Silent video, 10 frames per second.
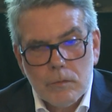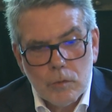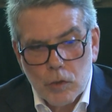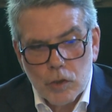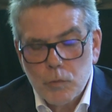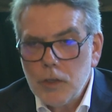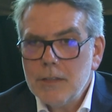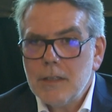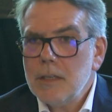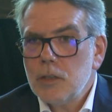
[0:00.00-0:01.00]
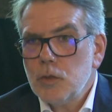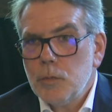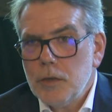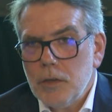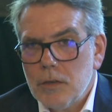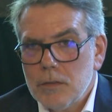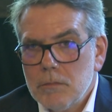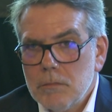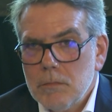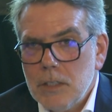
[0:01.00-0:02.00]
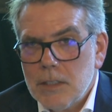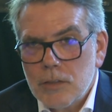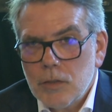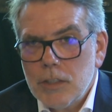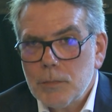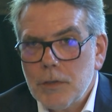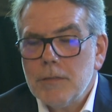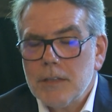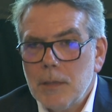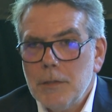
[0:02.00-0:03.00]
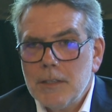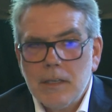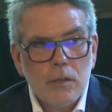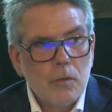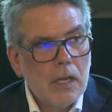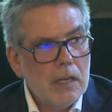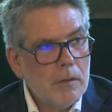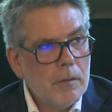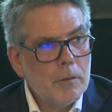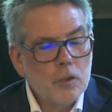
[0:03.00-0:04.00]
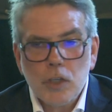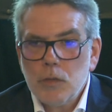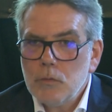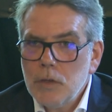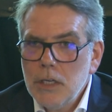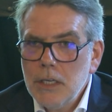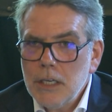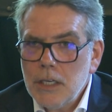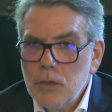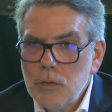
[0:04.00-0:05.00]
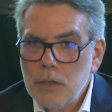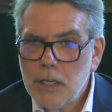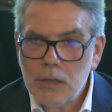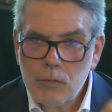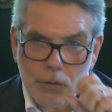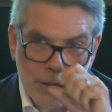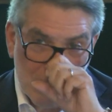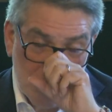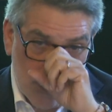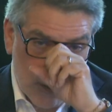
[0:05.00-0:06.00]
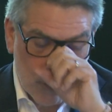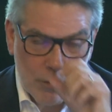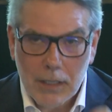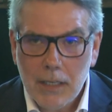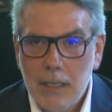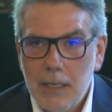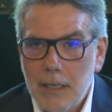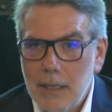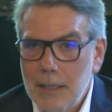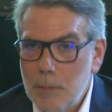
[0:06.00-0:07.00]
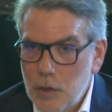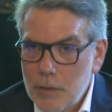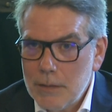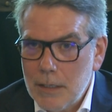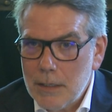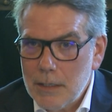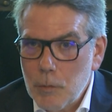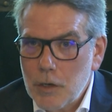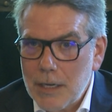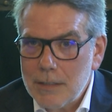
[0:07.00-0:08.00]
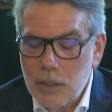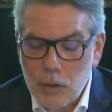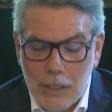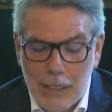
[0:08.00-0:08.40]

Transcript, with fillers: todos pueden tener su opinión. Y eso es perfectamente natural y vivimos en un, en en un estadio eh, democrático.